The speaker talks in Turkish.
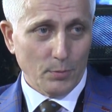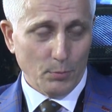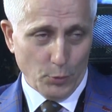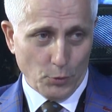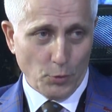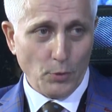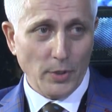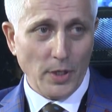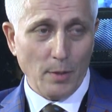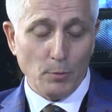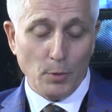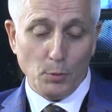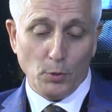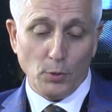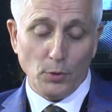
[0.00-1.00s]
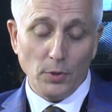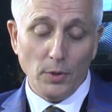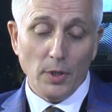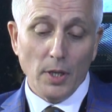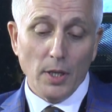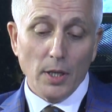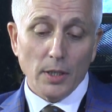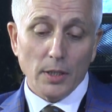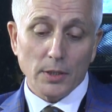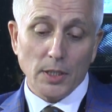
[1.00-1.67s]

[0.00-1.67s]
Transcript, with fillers: Bu çok önemli bir konu. E,